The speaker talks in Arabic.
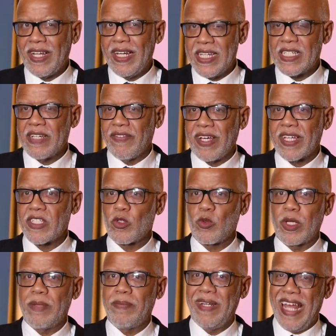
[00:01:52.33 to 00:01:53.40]
ليس فقط
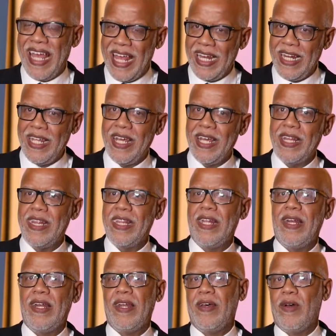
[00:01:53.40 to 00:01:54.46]
تطوير الآليات
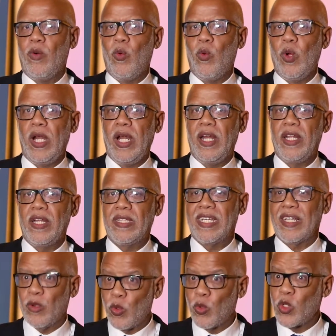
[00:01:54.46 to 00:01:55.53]
ديال
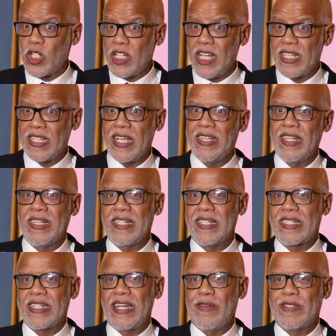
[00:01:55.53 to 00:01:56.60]
والتكنولوجيات أيضا
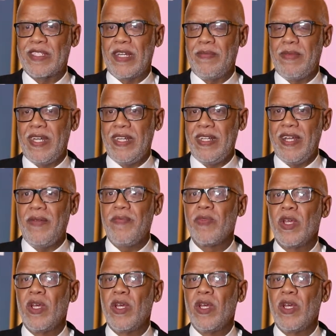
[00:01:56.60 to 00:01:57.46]
ديال الصحة والسلامة المهنية